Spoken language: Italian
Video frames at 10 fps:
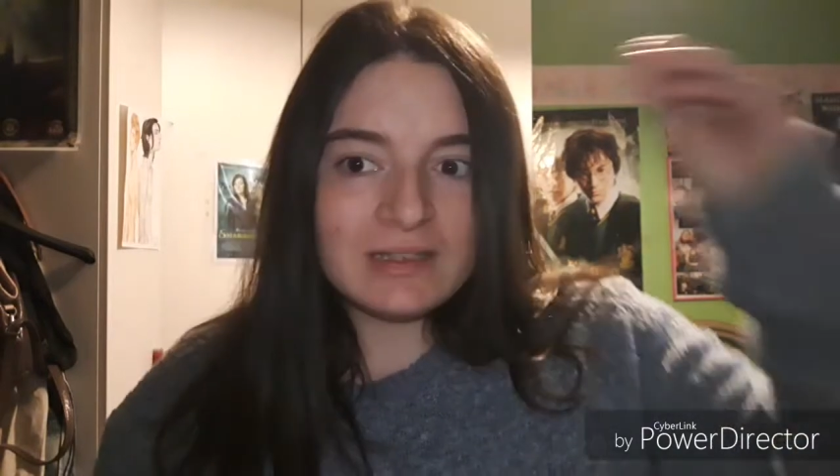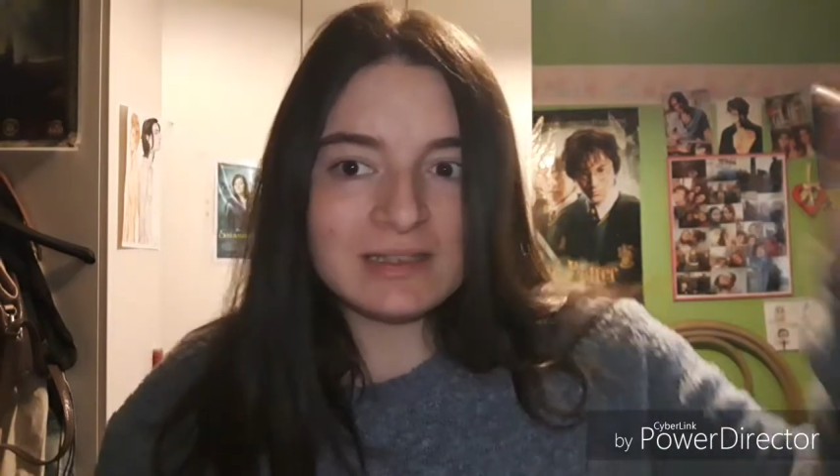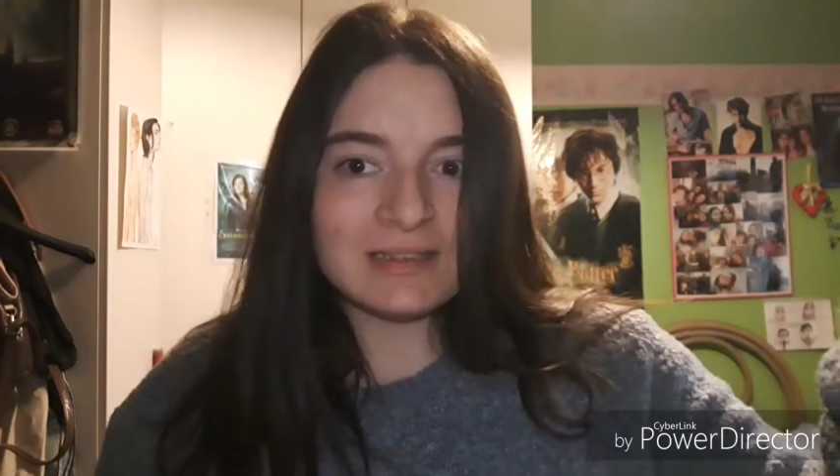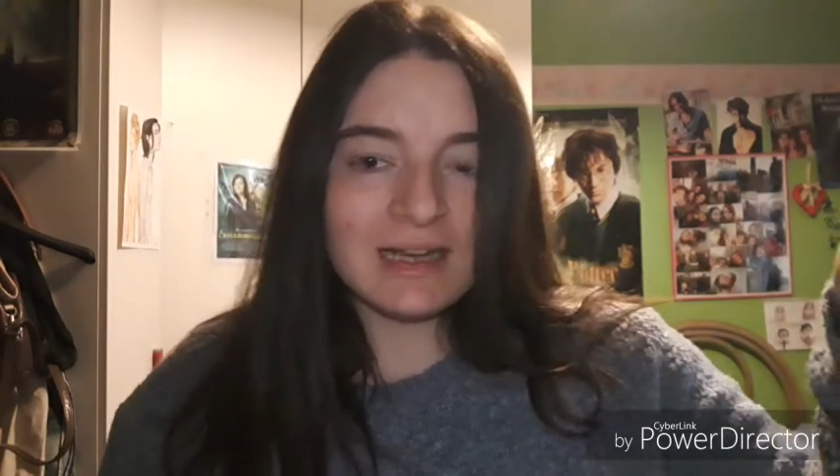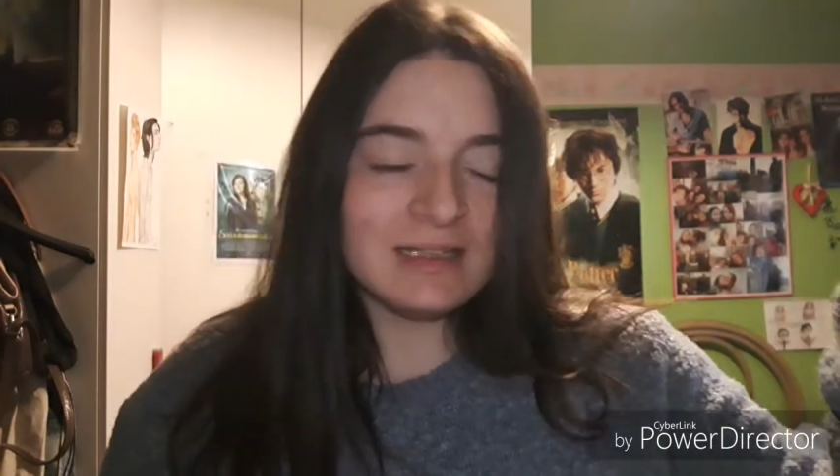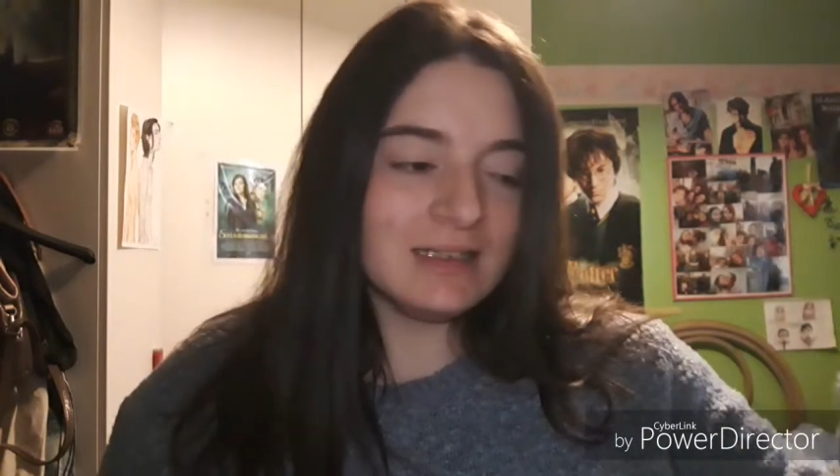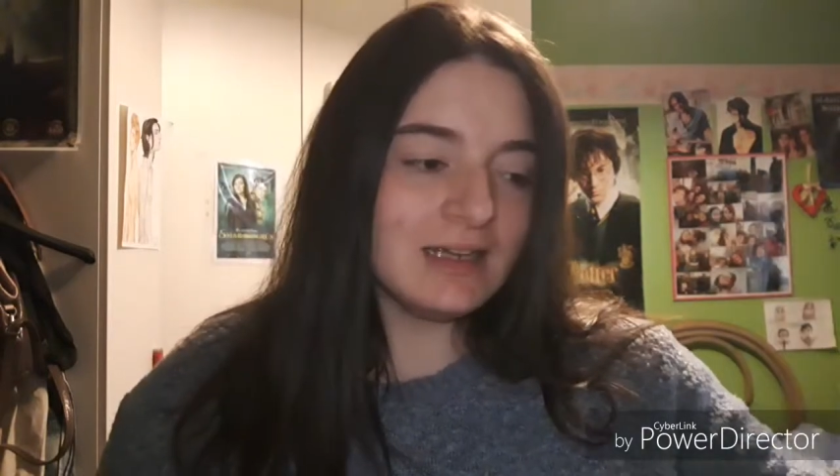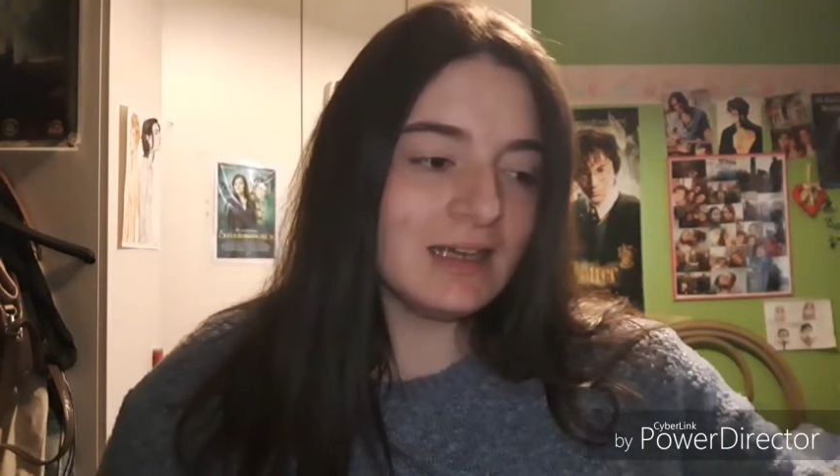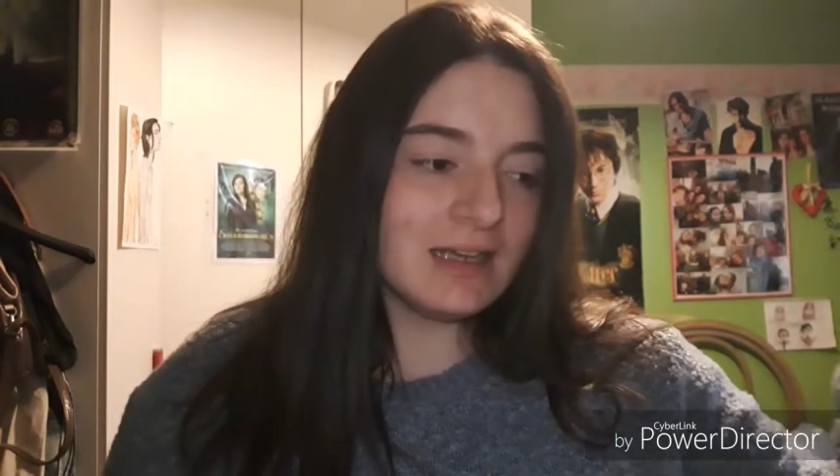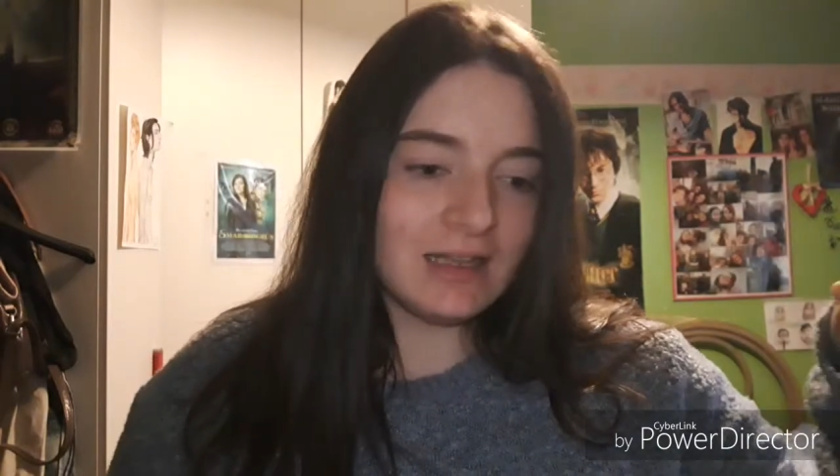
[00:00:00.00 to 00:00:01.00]
dettagli
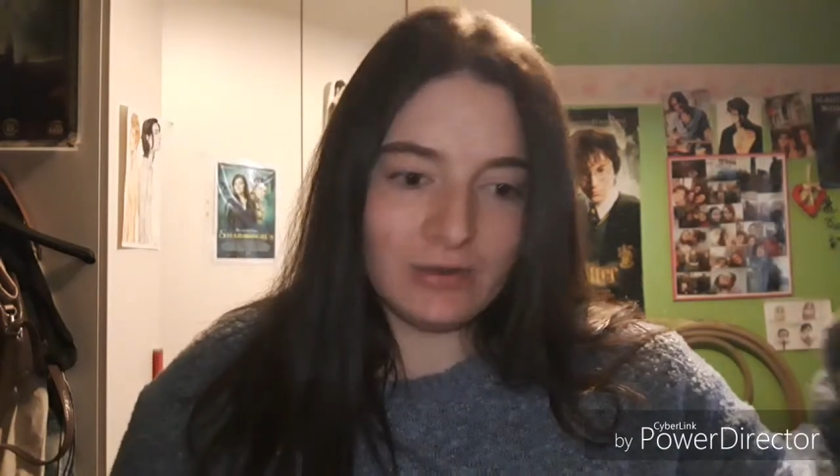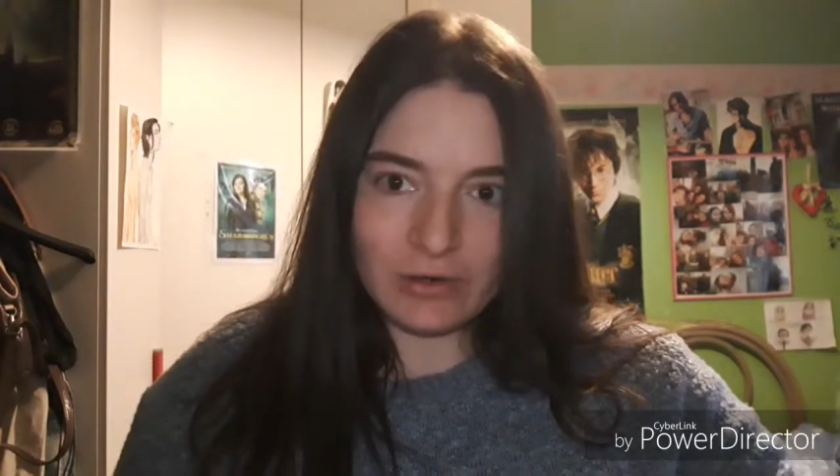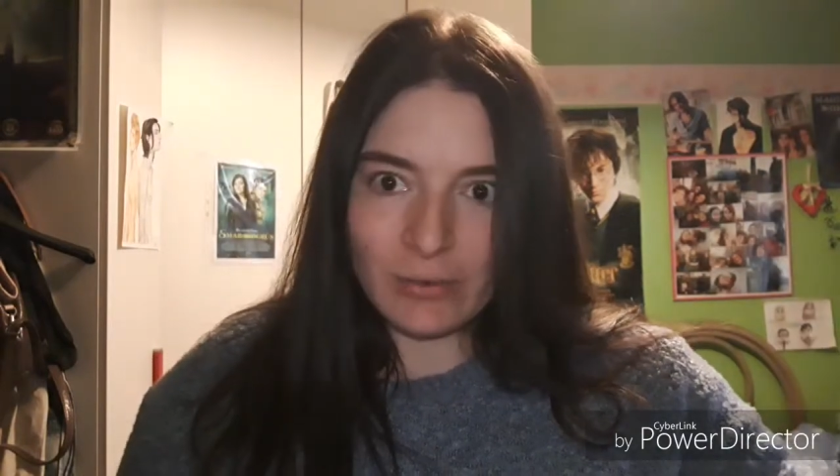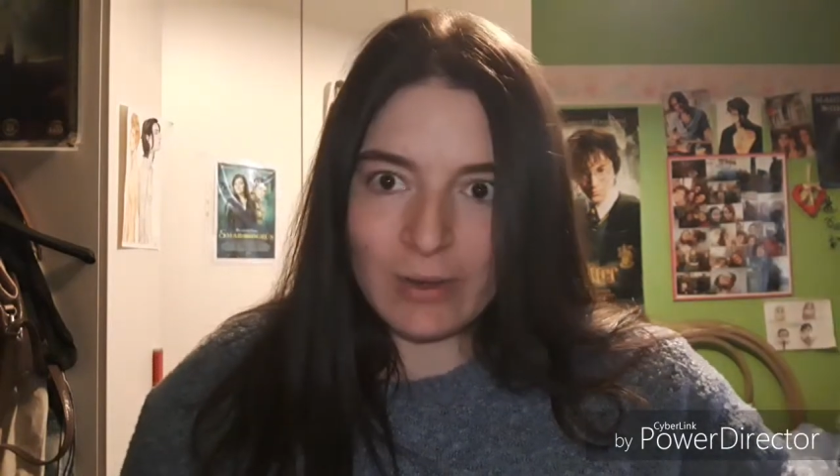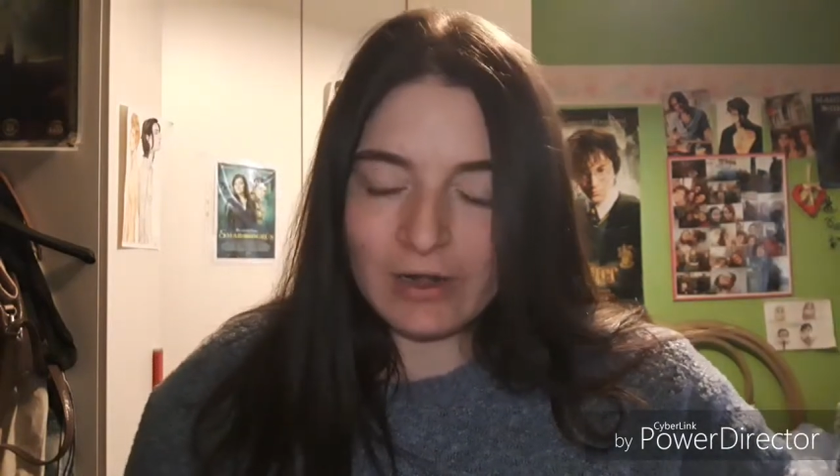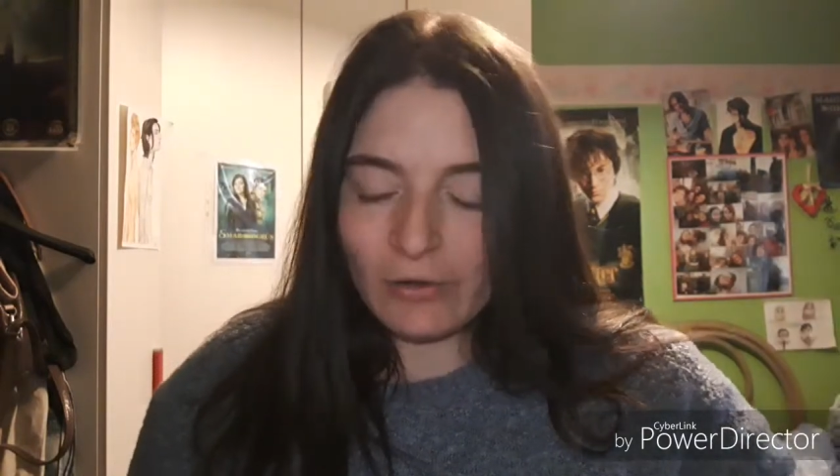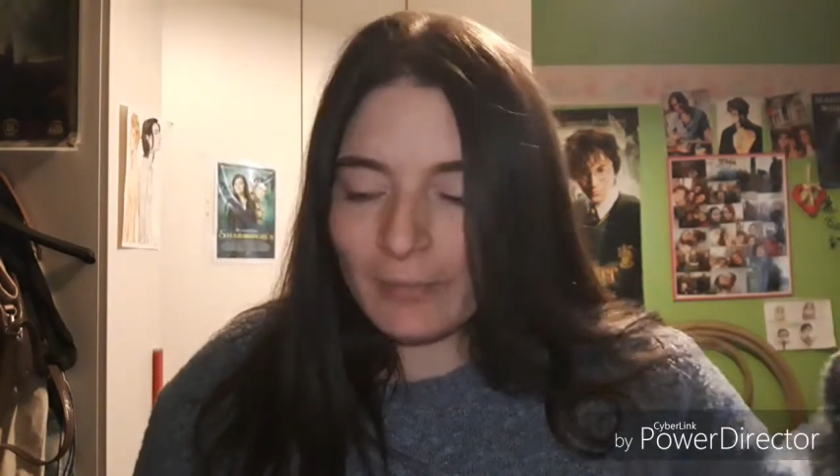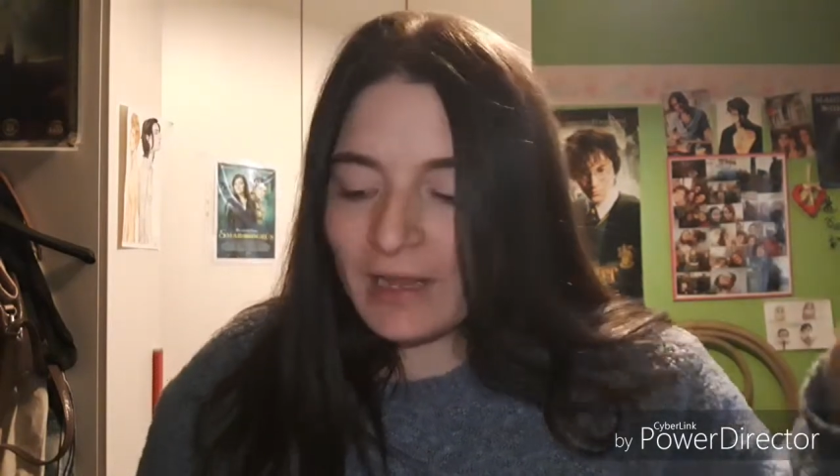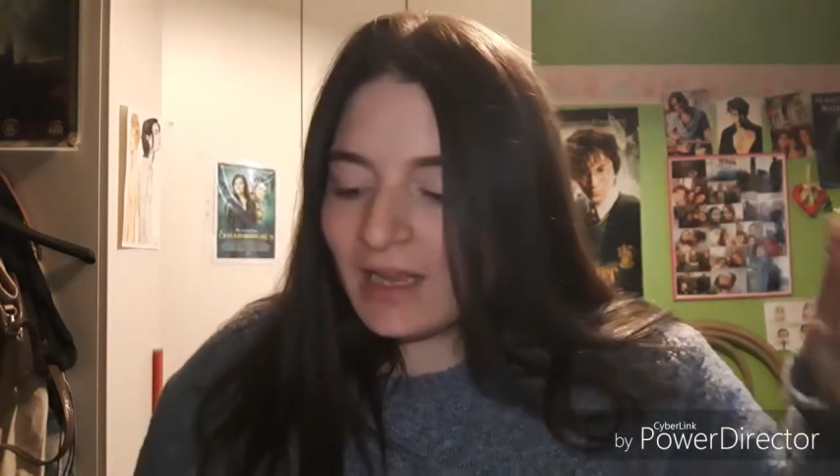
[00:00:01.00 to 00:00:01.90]
e allora è quello.